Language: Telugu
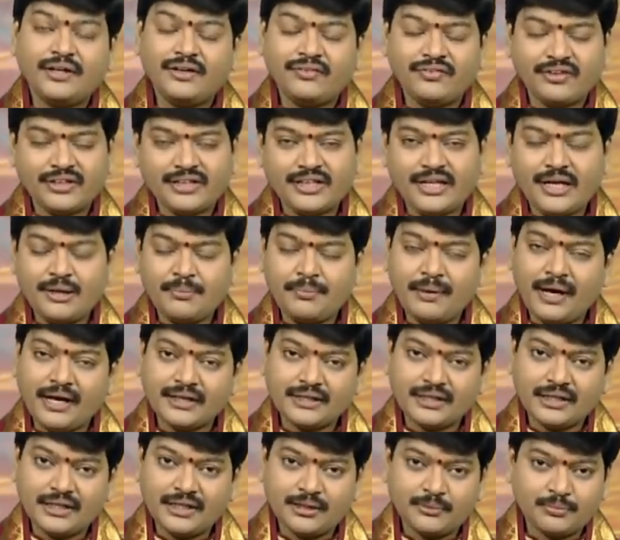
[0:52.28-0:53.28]
ఈ
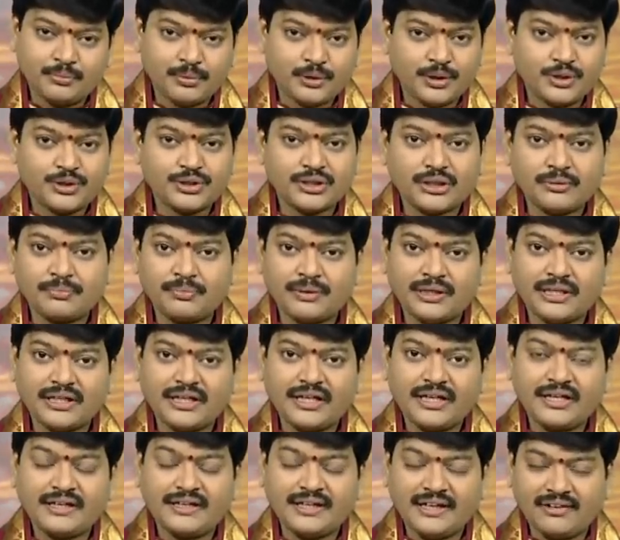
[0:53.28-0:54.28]
వ్యతిపాతలు ఎప్పుడు
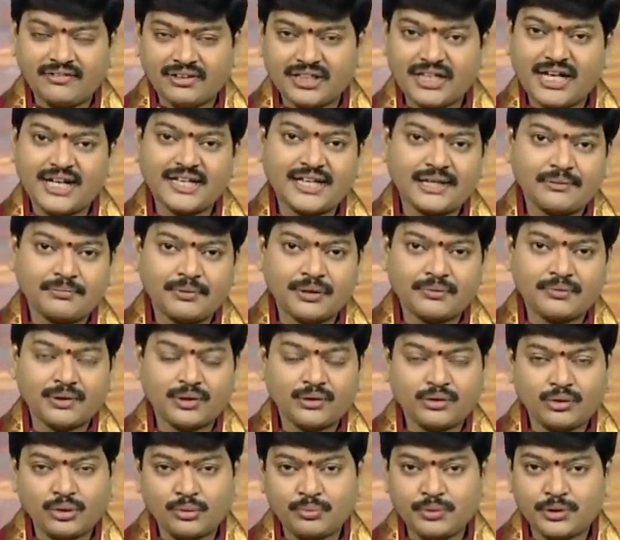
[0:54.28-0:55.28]
వచ్చినప్పటికీ దేవతా
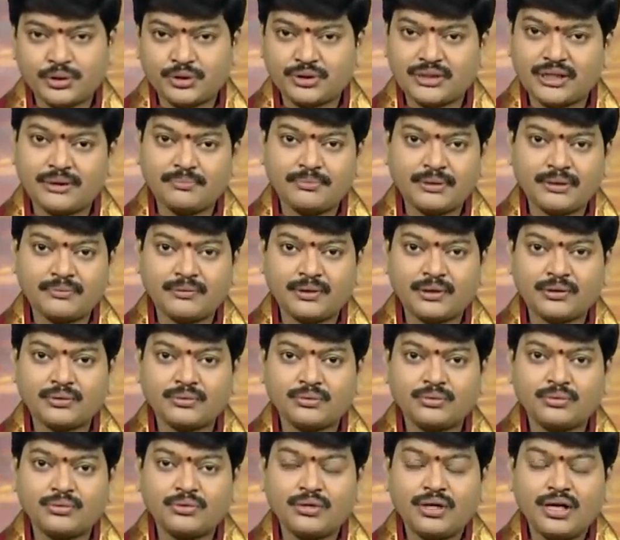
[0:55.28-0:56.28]
తర్పణములకు
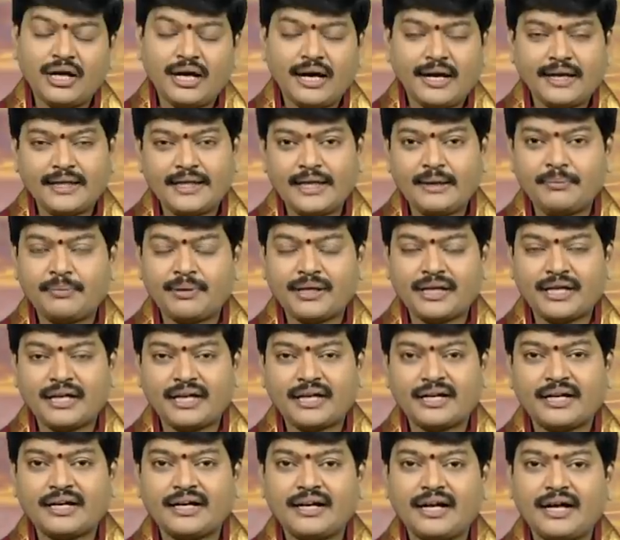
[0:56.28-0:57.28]
పితృతర్పణములకు అదే
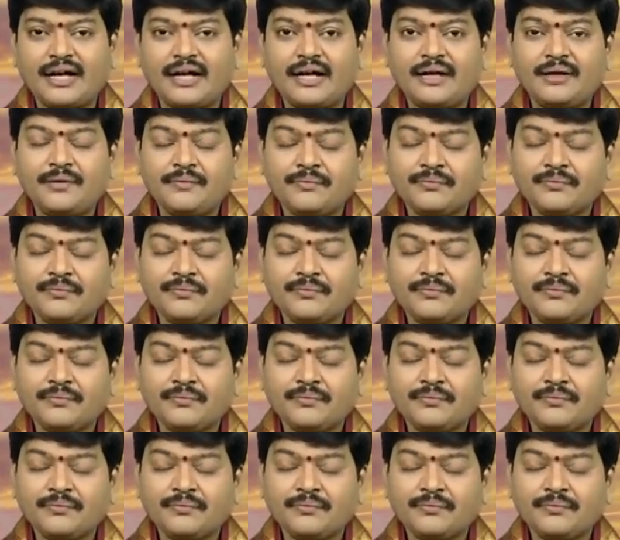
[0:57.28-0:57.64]
ప్రకారంగా